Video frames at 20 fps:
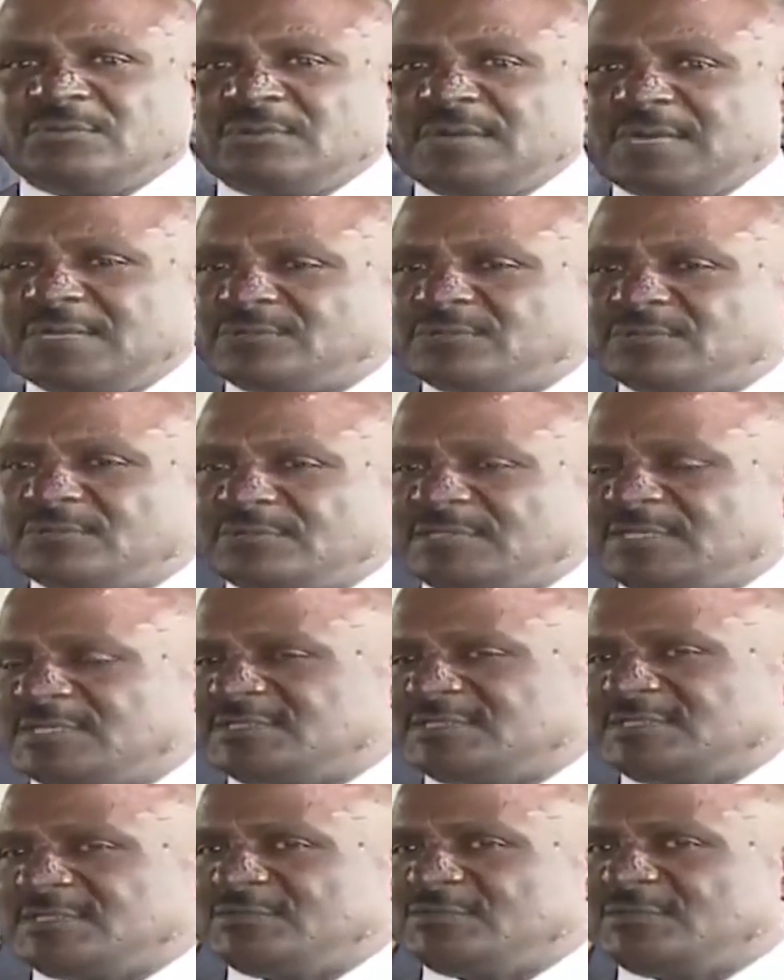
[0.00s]
o, ano
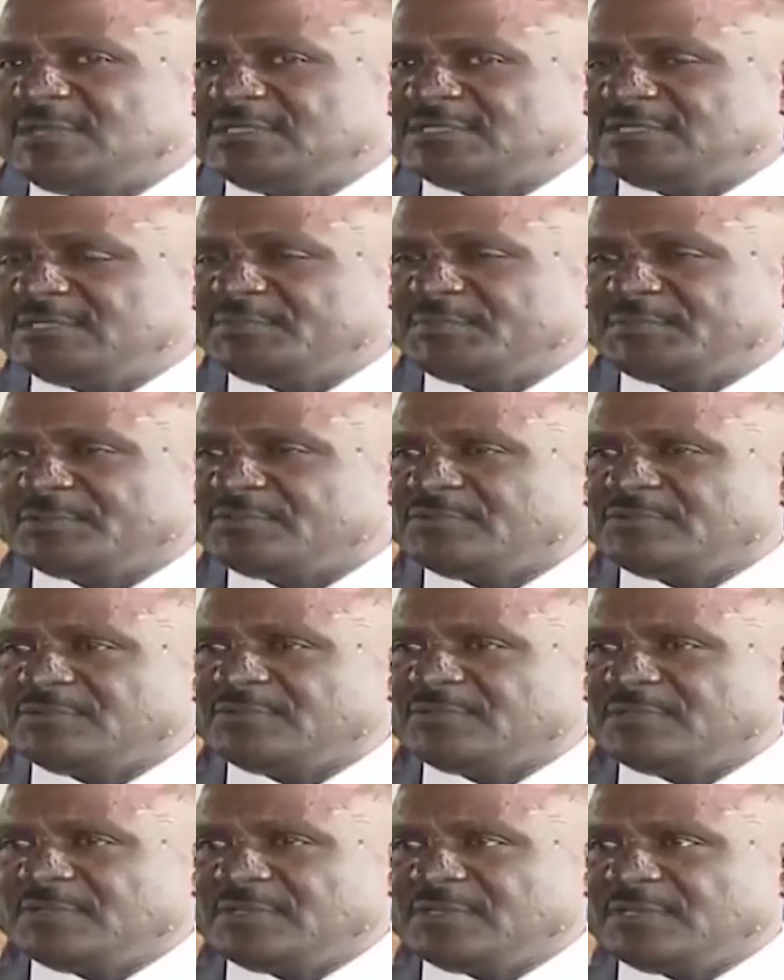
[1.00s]
tem sido
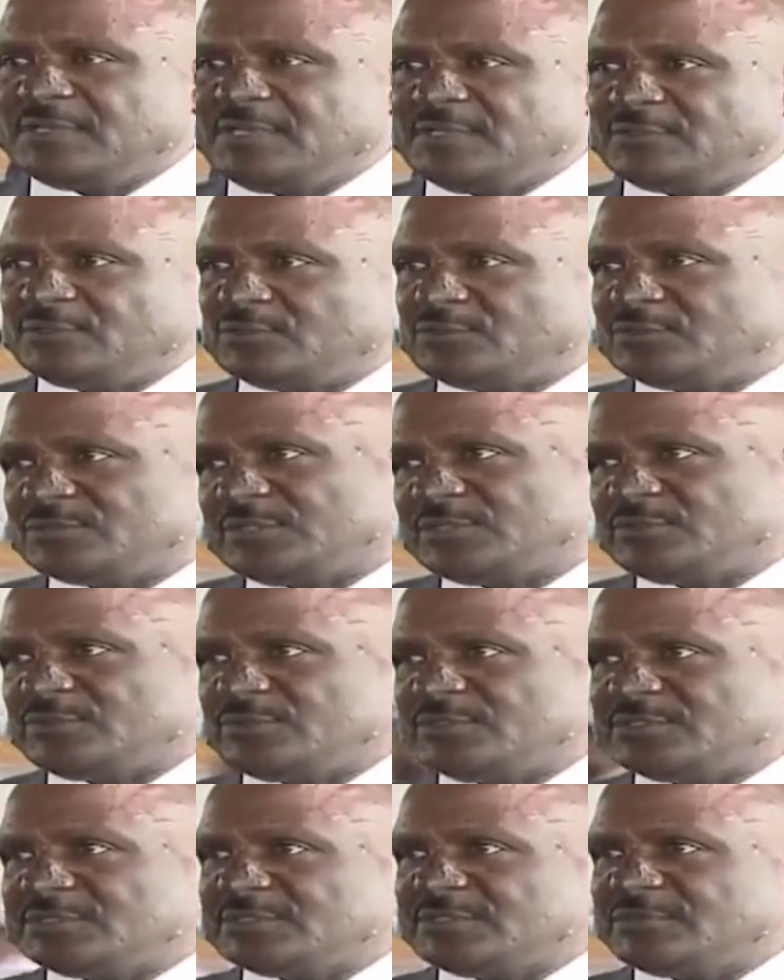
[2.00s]
atípico em todos os
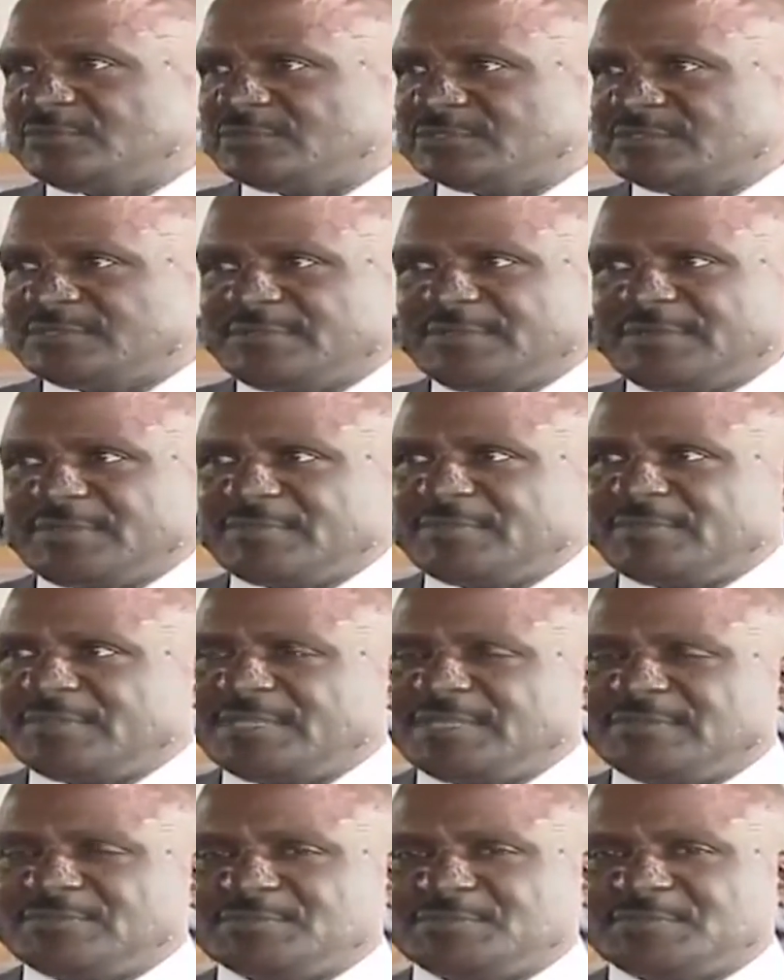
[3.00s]
setores, nós também não
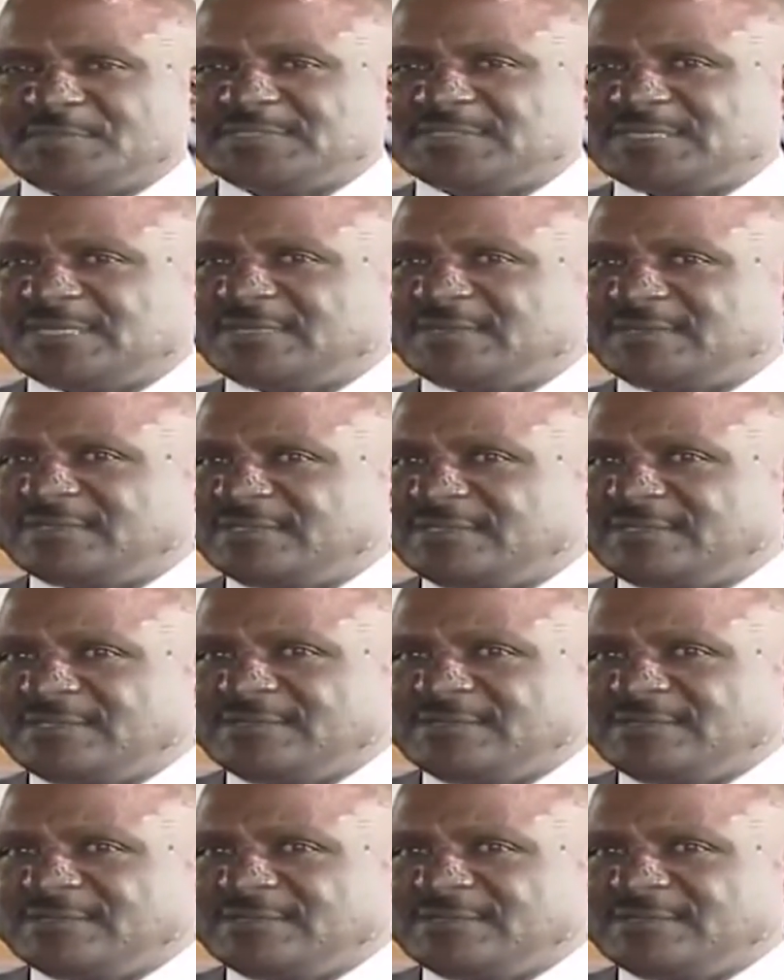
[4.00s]
podíamos passar